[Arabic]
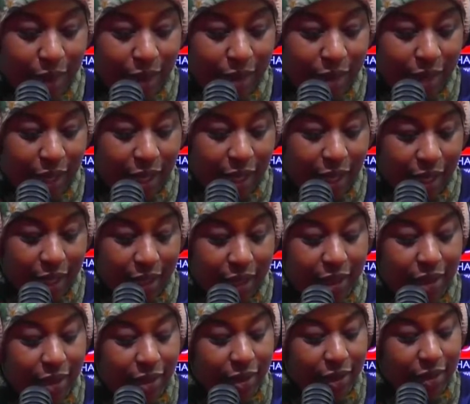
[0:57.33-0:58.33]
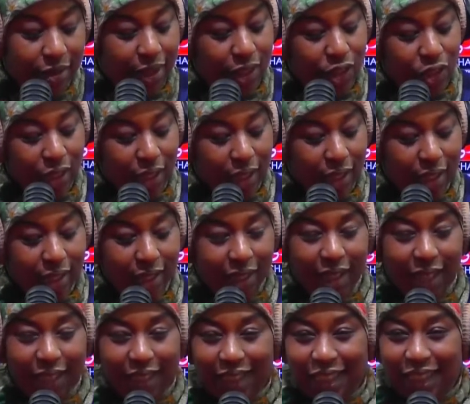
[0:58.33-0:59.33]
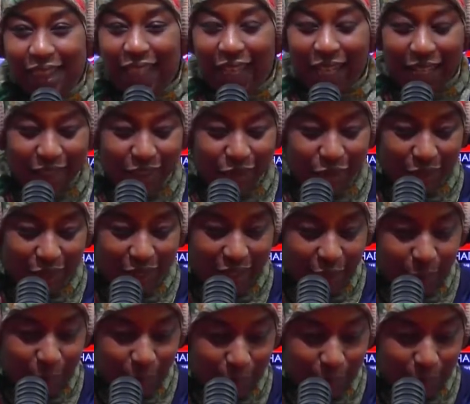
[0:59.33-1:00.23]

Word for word: صراحة تتشهي أيوة، الله يعطيك الصحة تفضلي